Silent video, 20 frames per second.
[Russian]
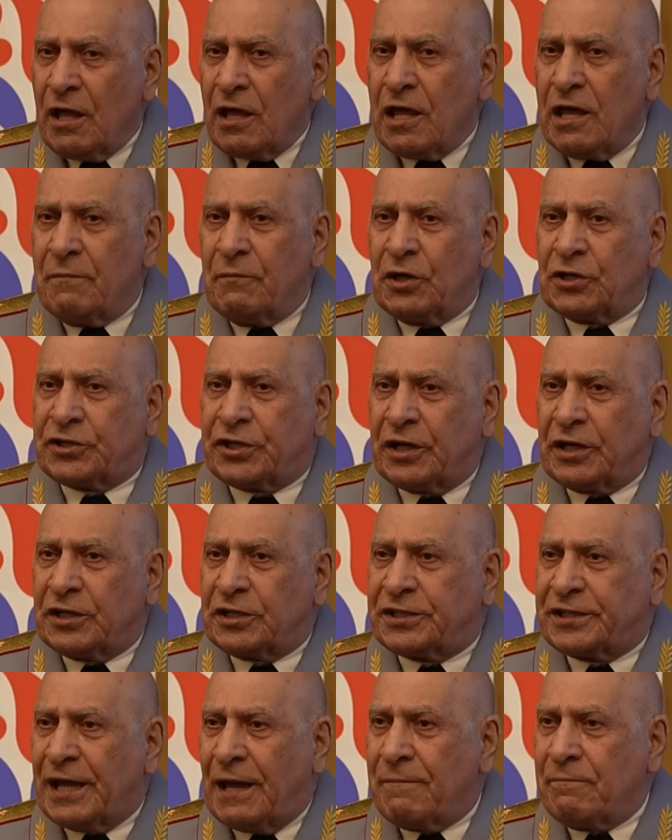И мы
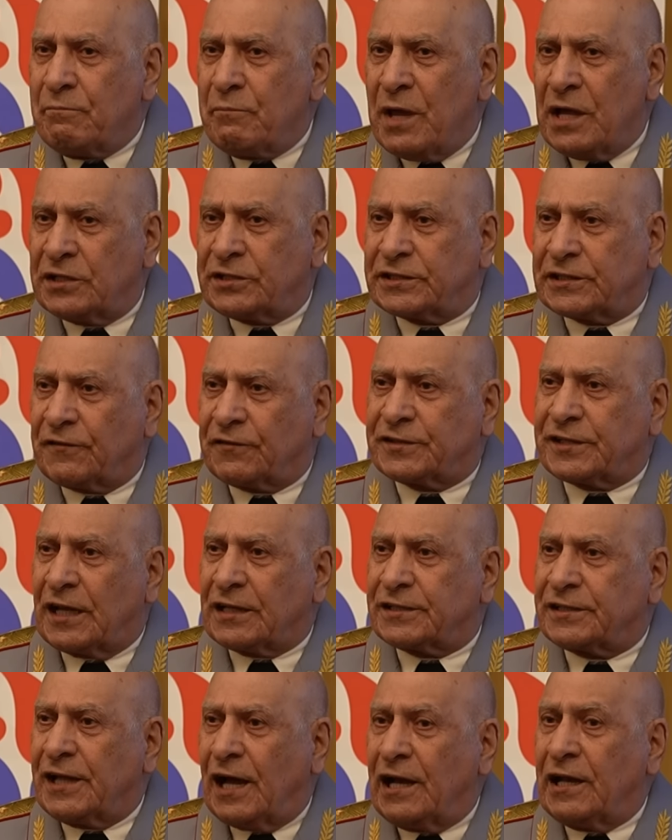через 7 месяцев
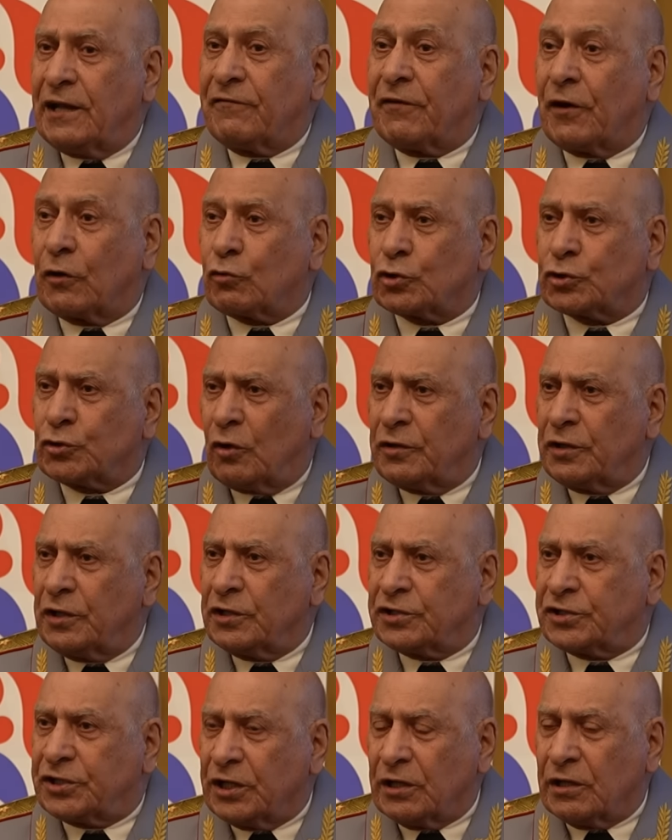создали
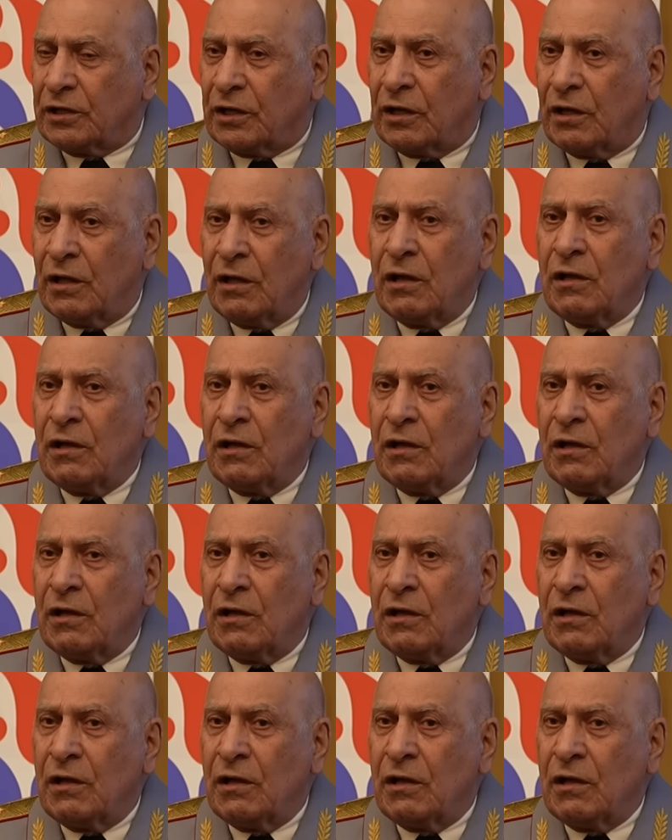вооруженные силы.